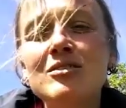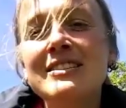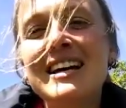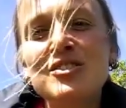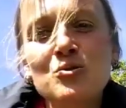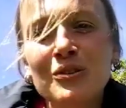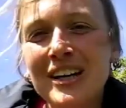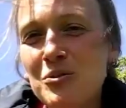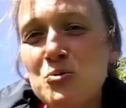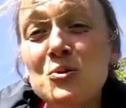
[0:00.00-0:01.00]

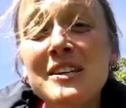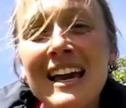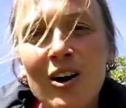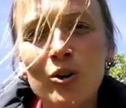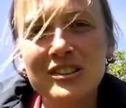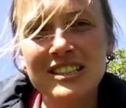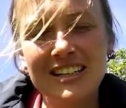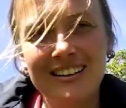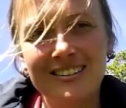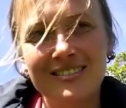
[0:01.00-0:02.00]
d'assurer ou de
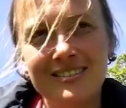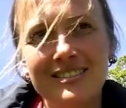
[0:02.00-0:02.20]
garantir